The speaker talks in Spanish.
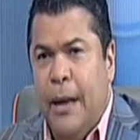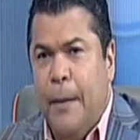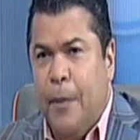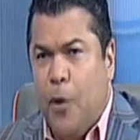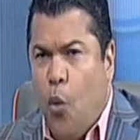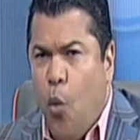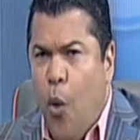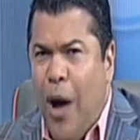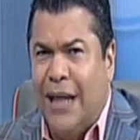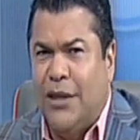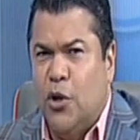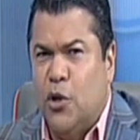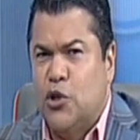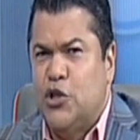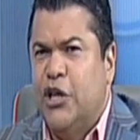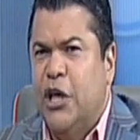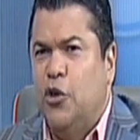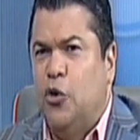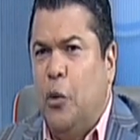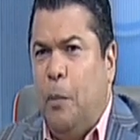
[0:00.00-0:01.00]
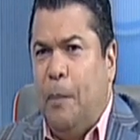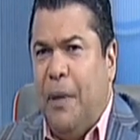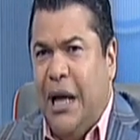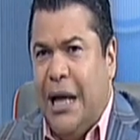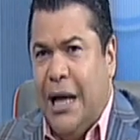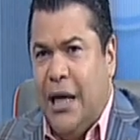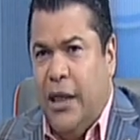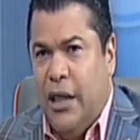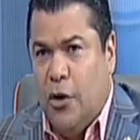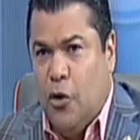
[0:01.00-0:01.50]
400 y
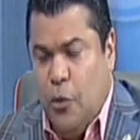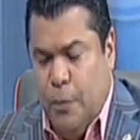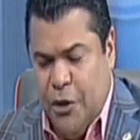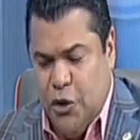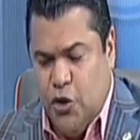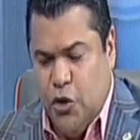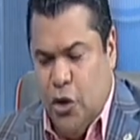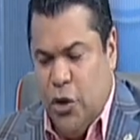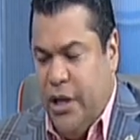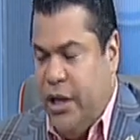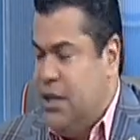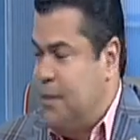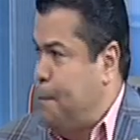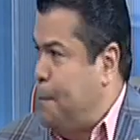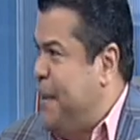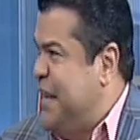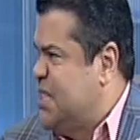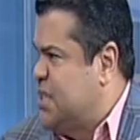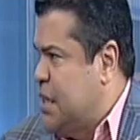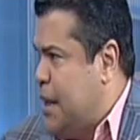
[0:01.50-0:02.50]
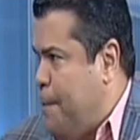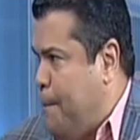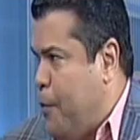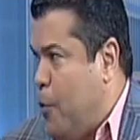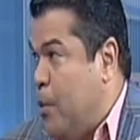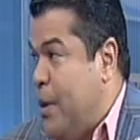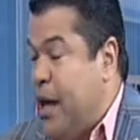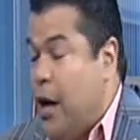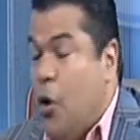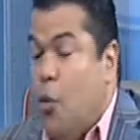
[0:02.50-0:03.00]
pica de comisiones, vistas
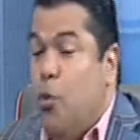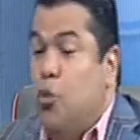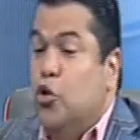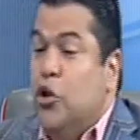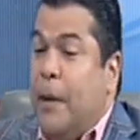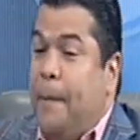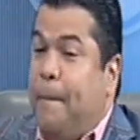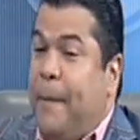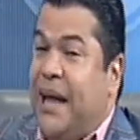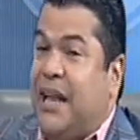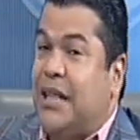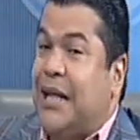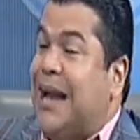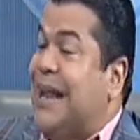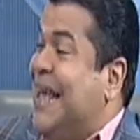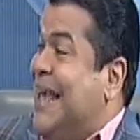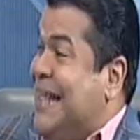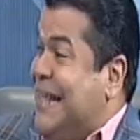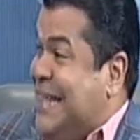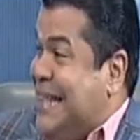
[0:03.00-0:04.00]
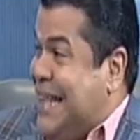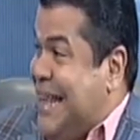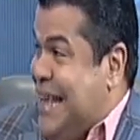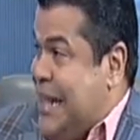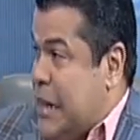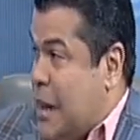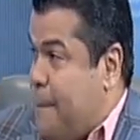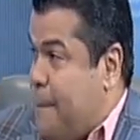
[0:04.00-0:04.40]
públicas. Hubo una experta argentina